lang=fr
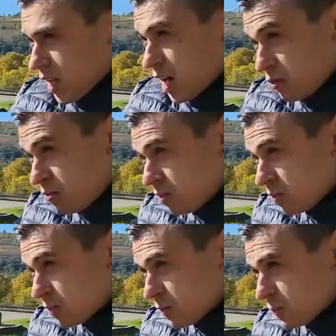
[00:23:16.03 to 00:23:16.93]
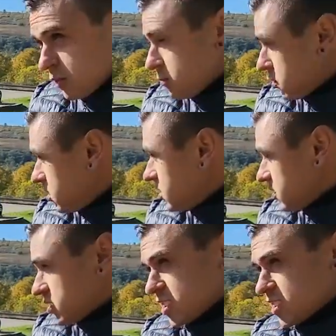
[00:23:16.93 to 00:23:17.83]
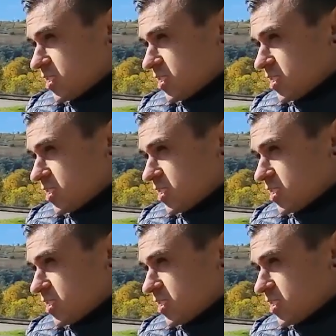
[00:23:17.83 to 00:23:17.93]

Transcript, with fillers: À Lyon Ouais, bah, je fais 40 km par